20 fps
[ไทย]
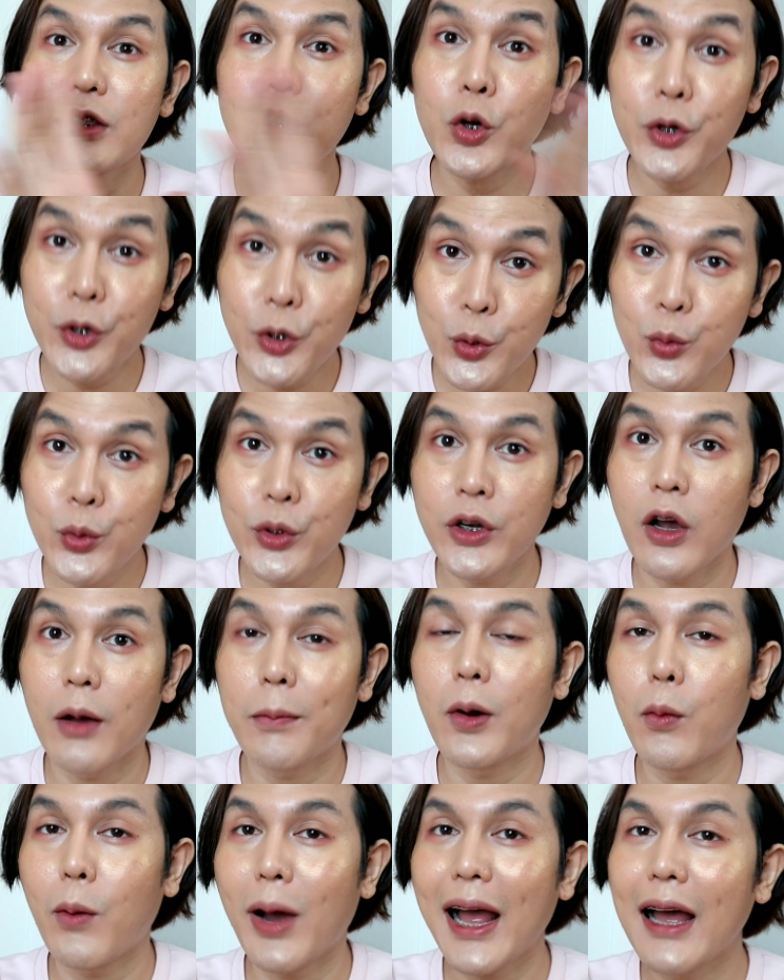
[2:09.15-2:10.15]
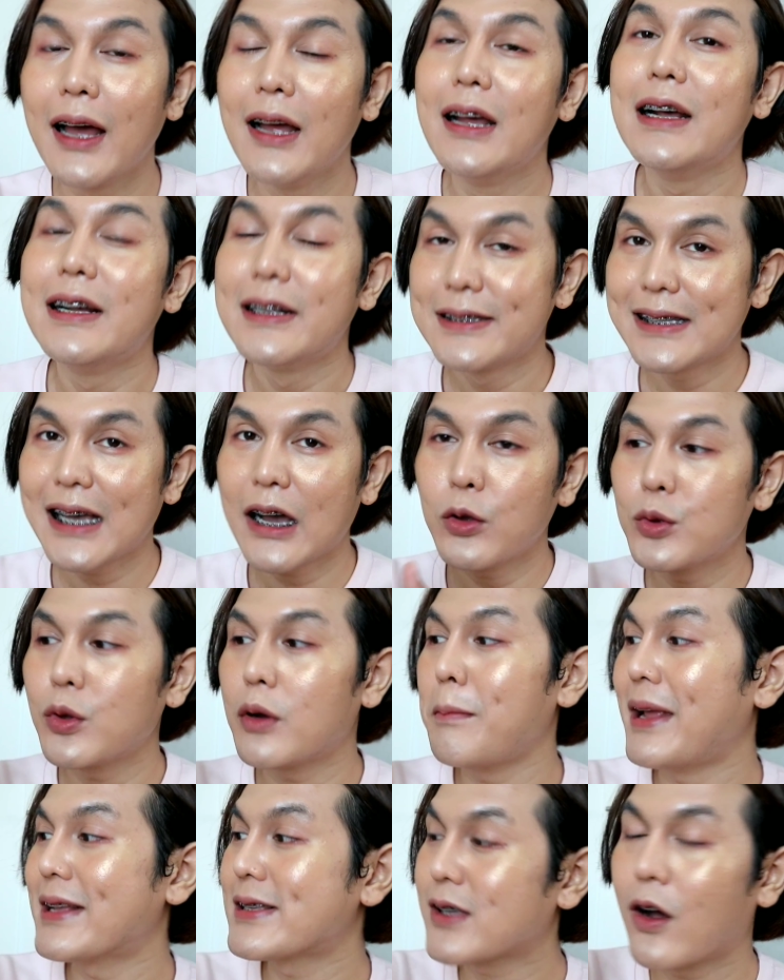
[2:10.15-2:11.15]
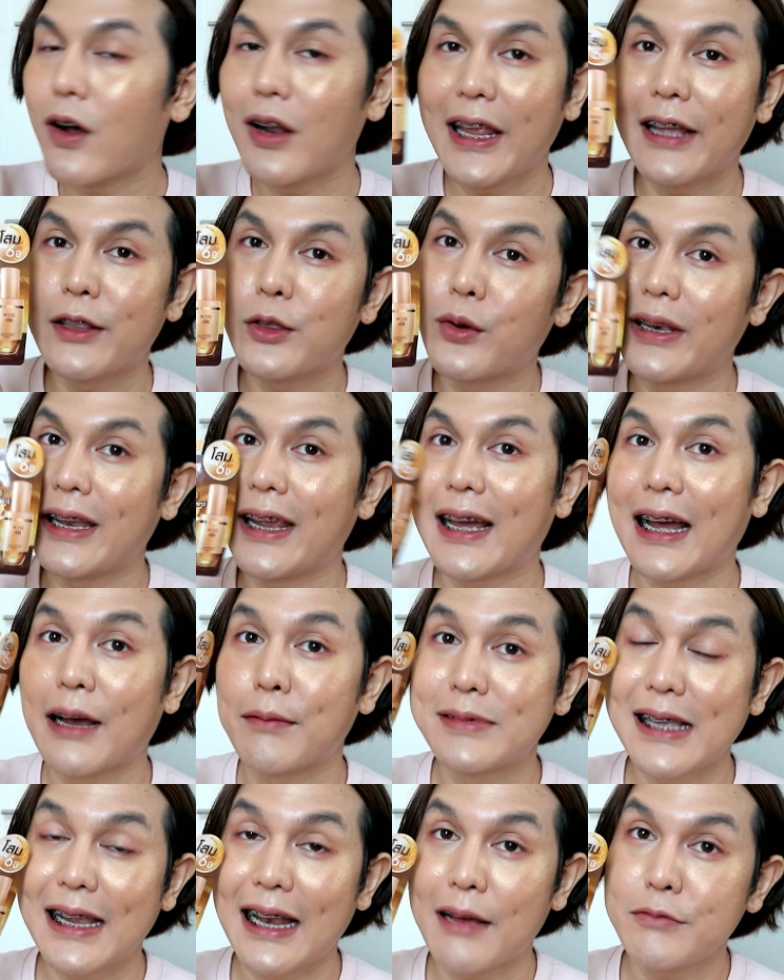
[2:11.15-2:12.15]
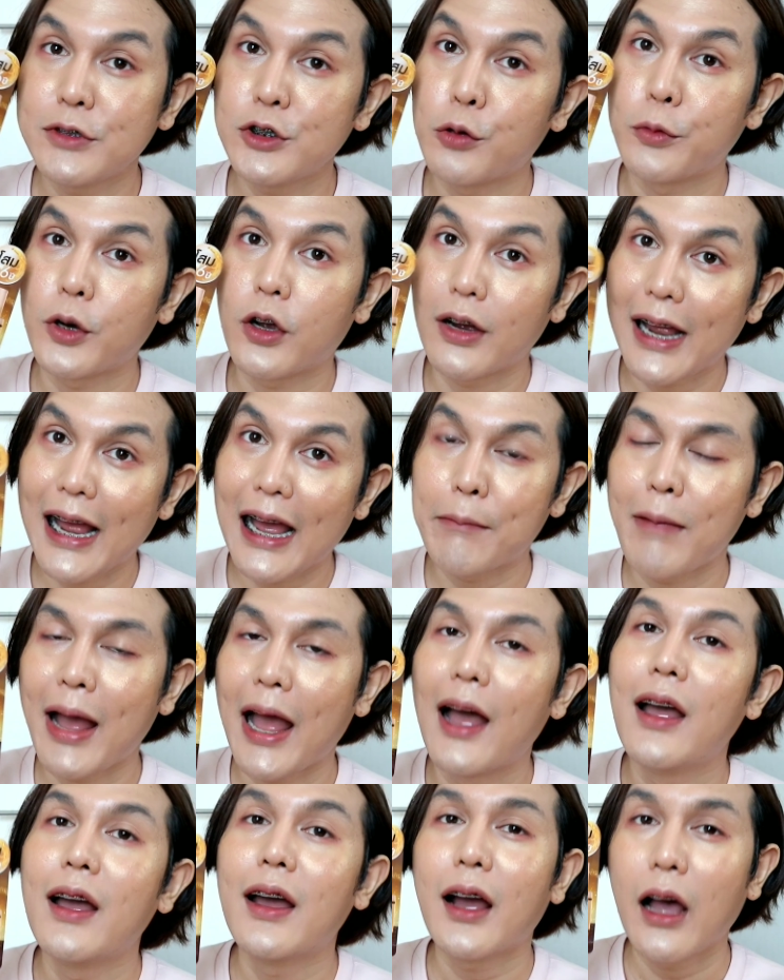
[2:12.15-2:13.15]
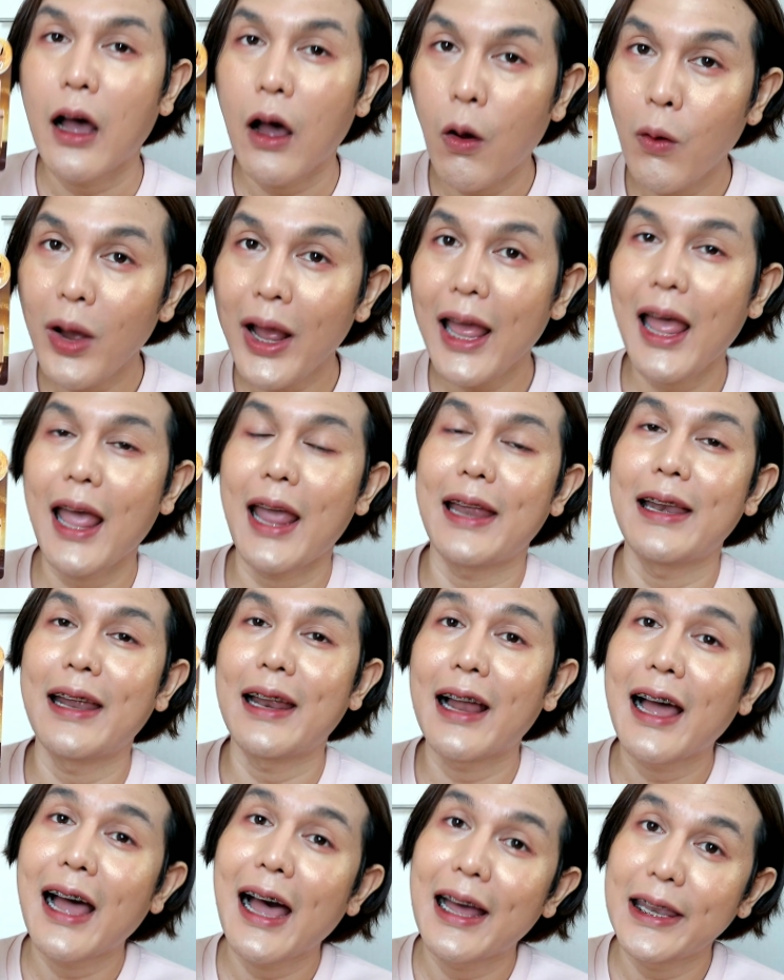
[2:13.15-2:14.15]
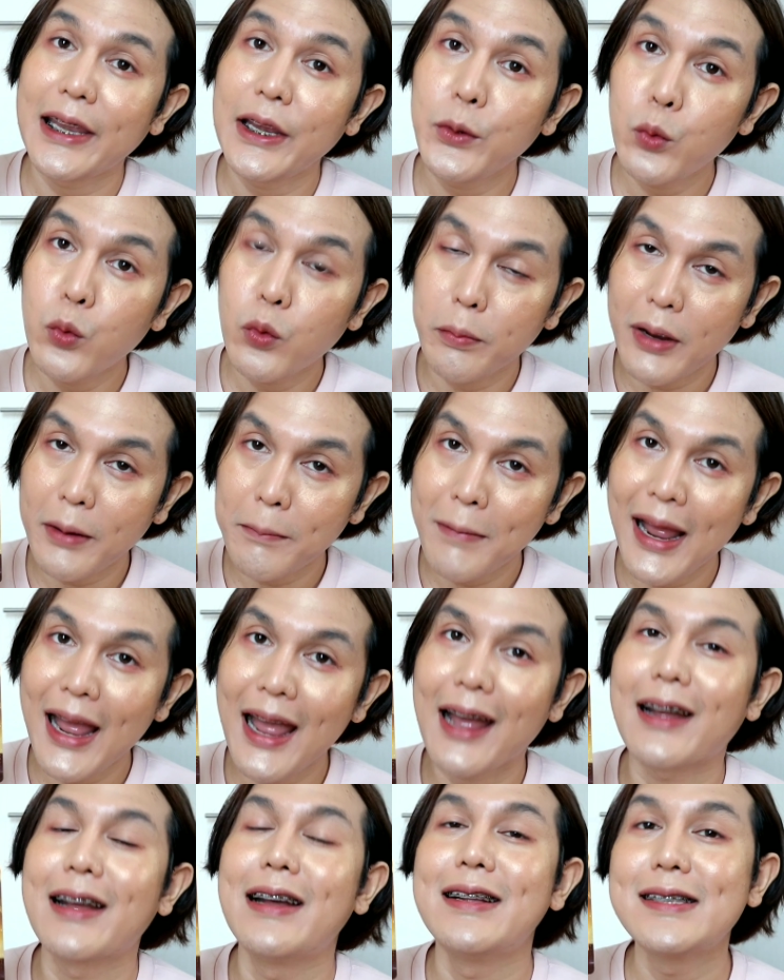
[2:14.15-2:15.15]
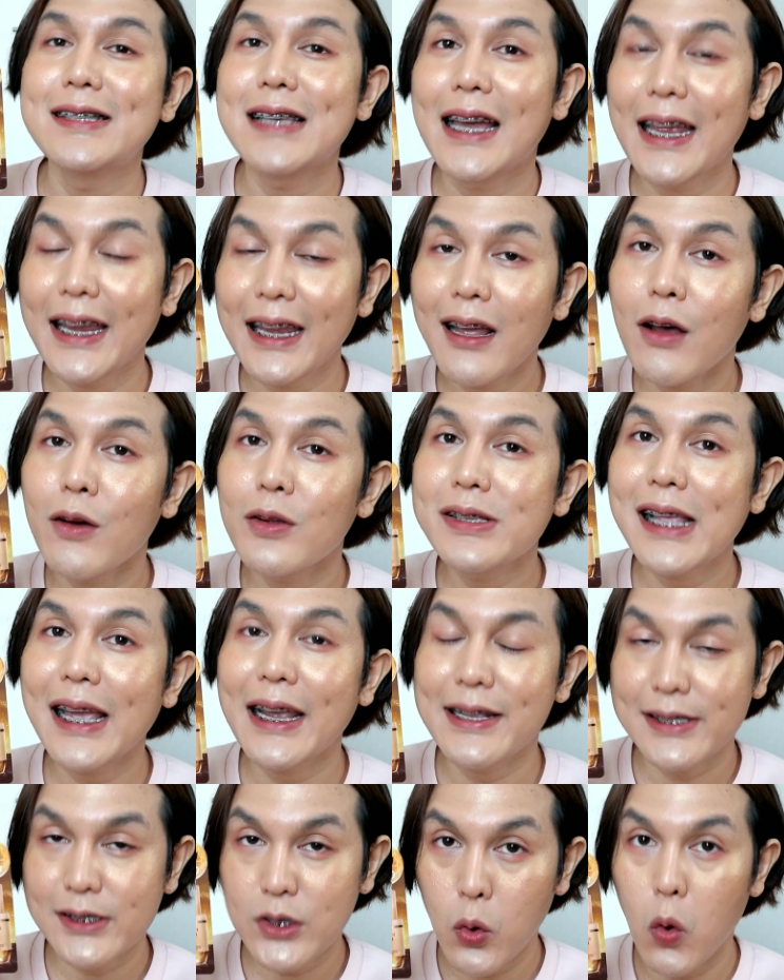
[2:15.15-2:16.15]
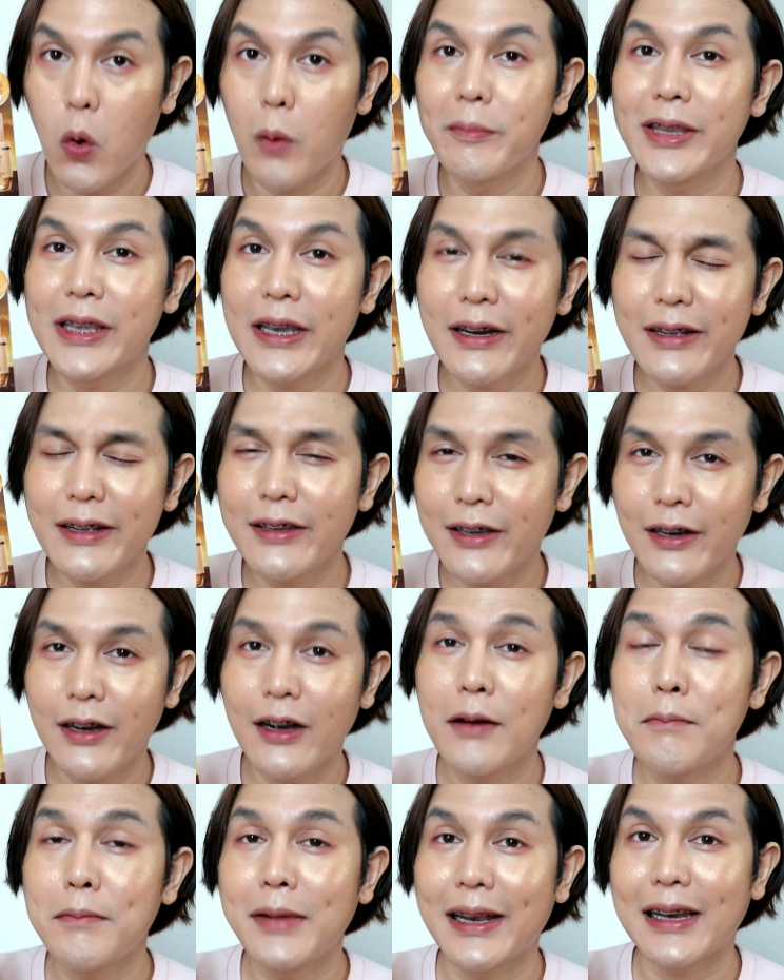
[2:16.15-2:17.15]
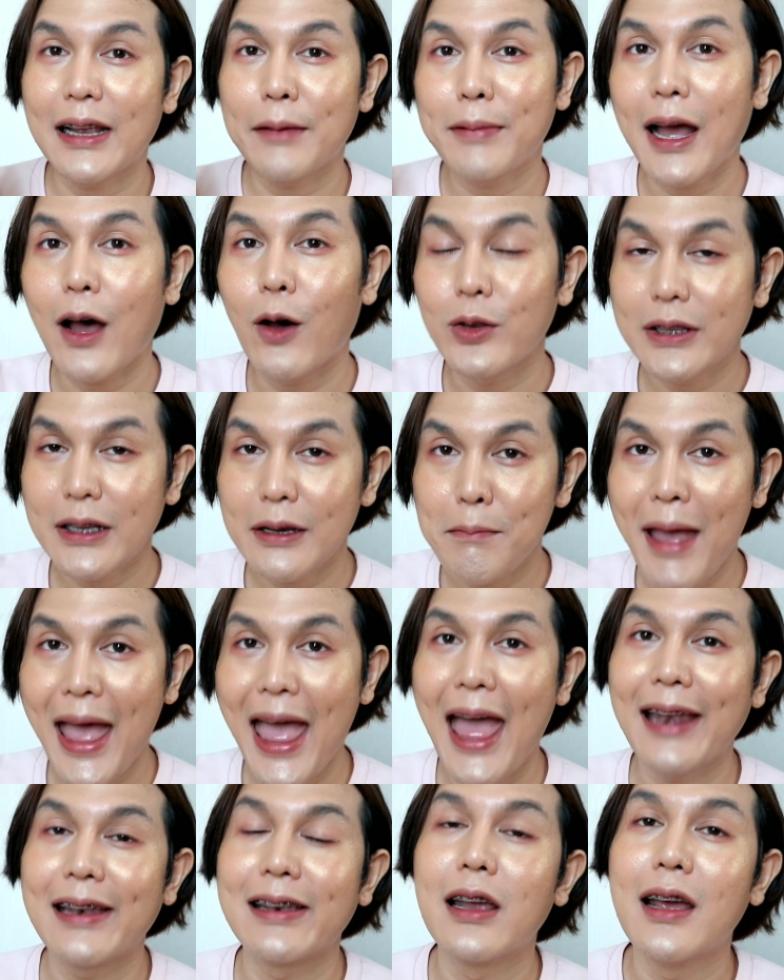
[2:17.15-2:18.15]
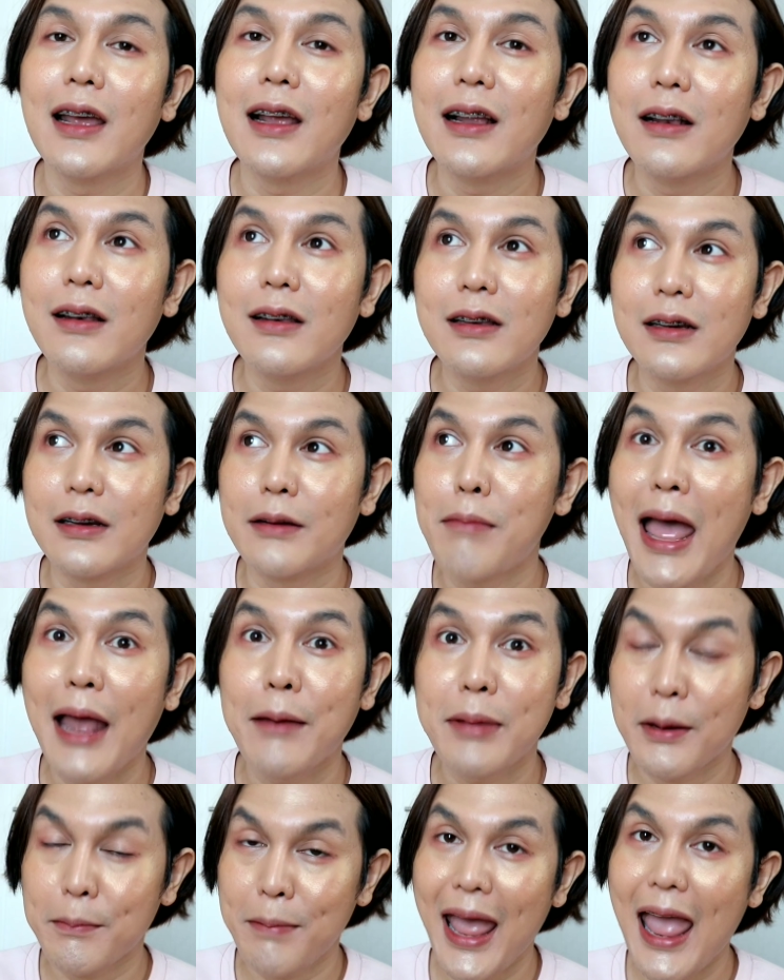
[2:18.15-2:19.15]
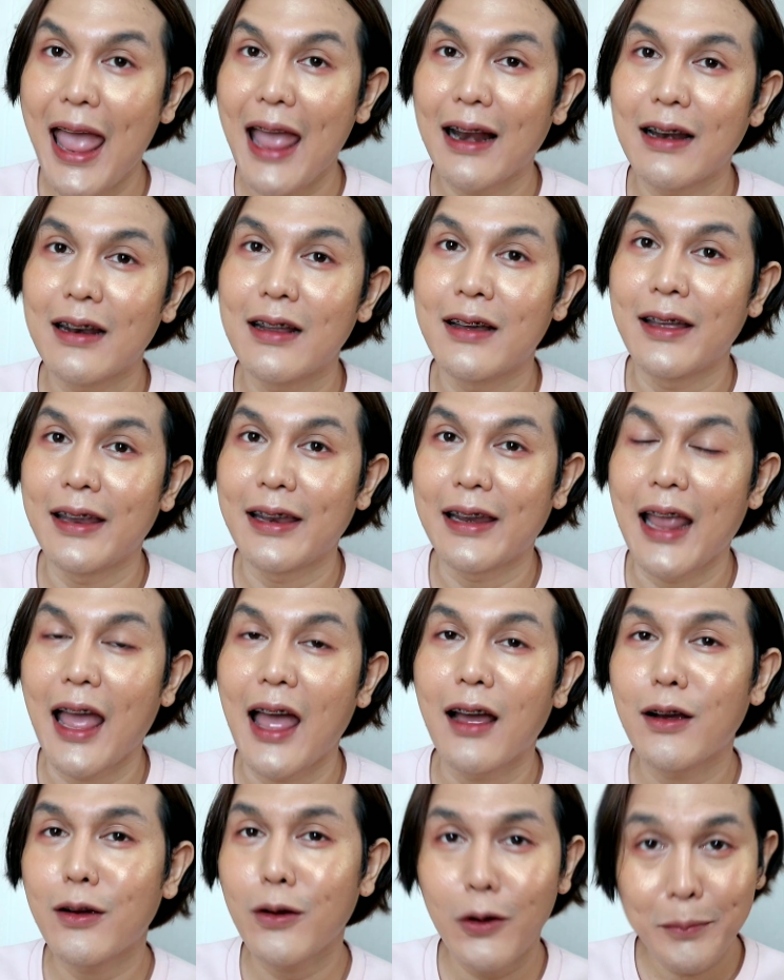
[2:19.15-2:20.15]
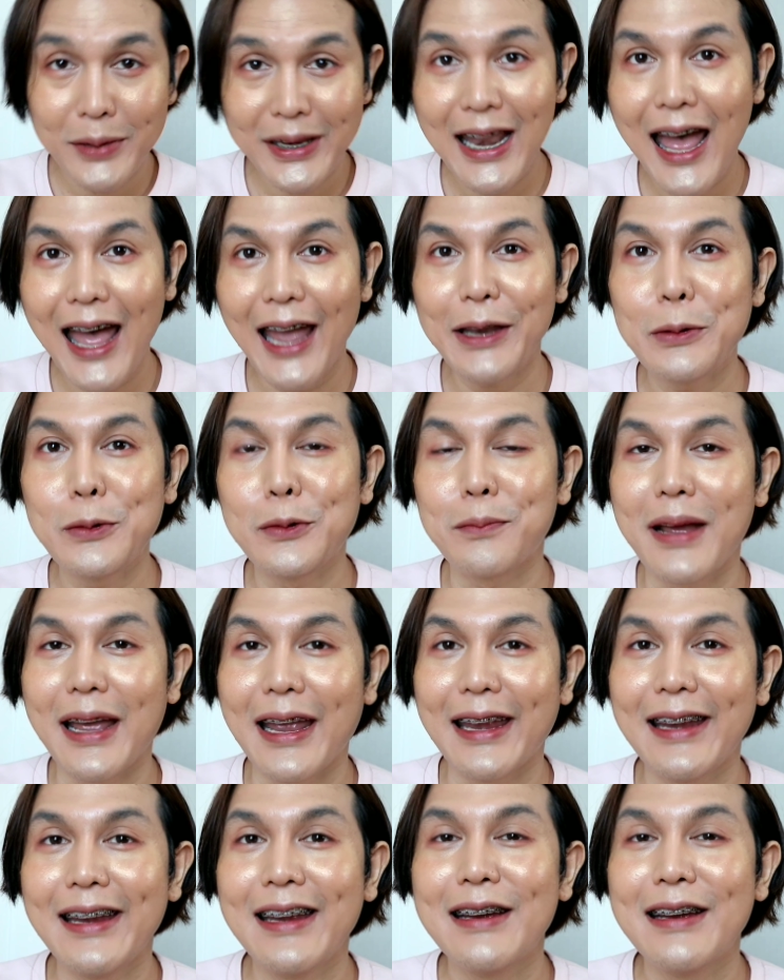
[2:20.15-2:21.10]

ต้นทุนเนาะเพราะว่าเจ้าตัวเบสคอเรียตัวเนี้ยครับเซรั่มสมทองคำอ่ะเขาขายในราคาที่ถูกมากๆจะให้เขาใส่โสมเยอะๆเหมือนกับเคาน์เตอร์แบรนด์หรือแบรนด์แพงๆเลยอย่างเงี้ยก็ไม่ได้ถูกไหม